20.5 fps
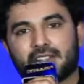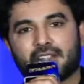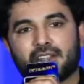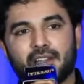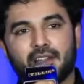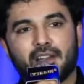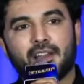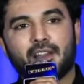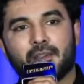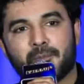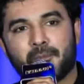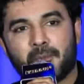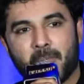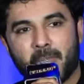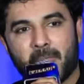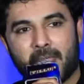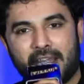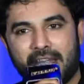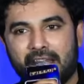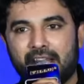చేస్తాను దీన్ని
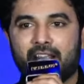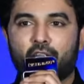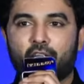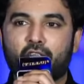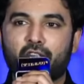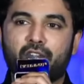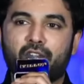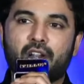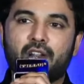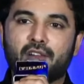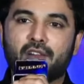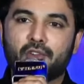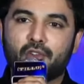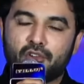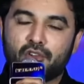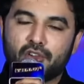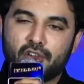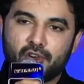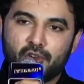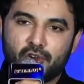ఏ డైలాగ్
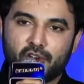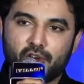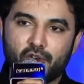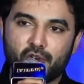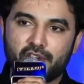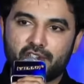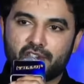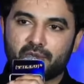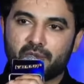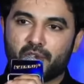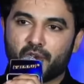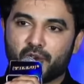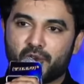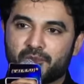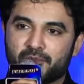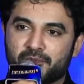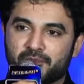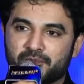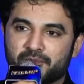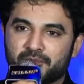వినాలనుకుంటున్నారు టిల్లు నుంచి
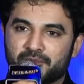మీరు